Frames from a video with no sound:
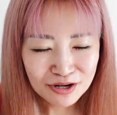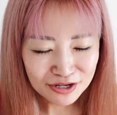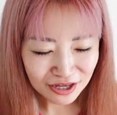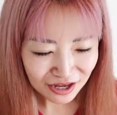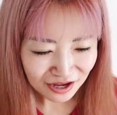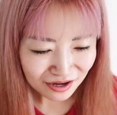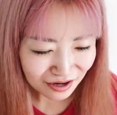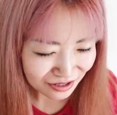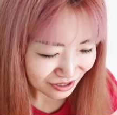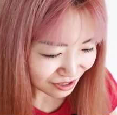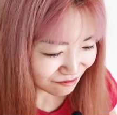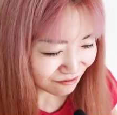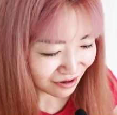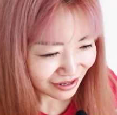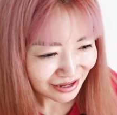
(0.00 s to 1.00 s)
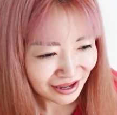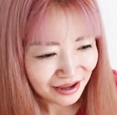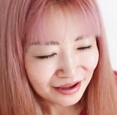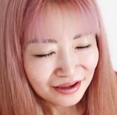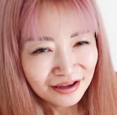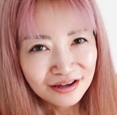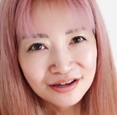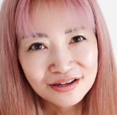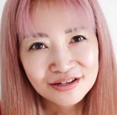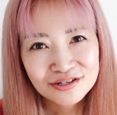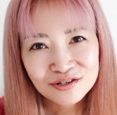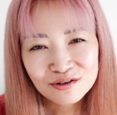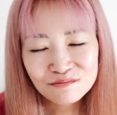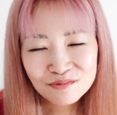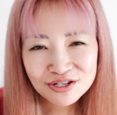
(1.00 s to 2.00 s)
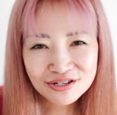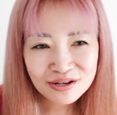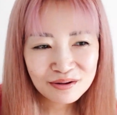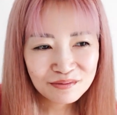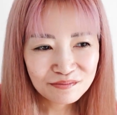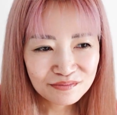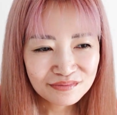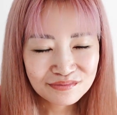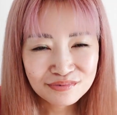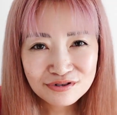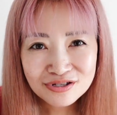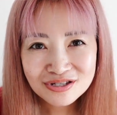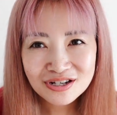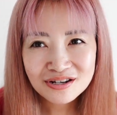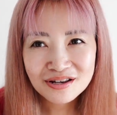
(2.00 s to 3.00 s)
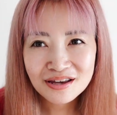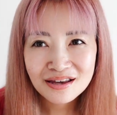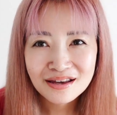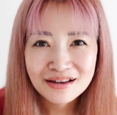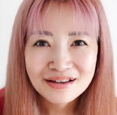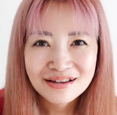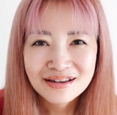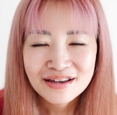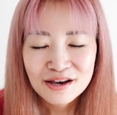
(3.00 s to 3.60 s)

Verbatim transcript: まあ経過っていうかね、すいません、ぶっちゃけ